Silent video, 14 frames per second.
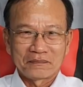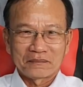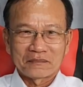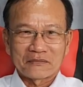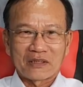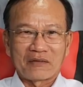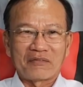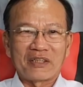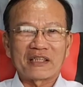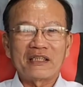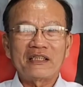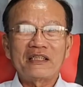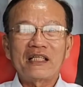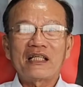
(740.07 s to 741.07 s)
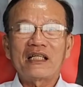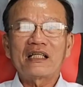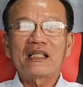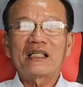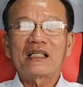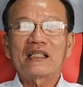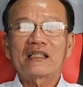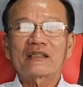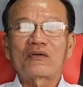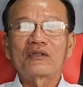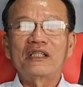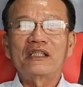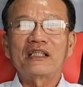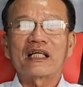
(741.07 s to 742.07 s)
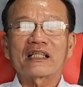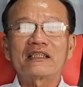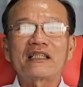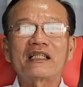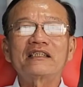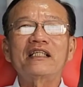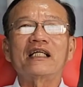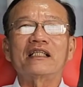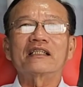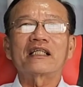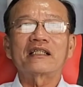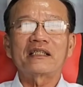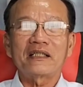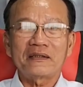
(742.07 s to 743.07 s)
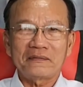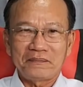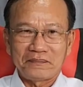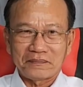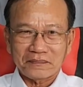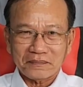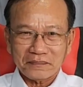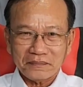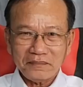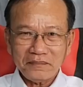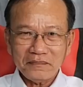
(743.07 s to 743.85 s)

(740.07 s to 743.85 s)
Dạ. tại vì cái uh, con người là cái danh dự ở trên hết yeah.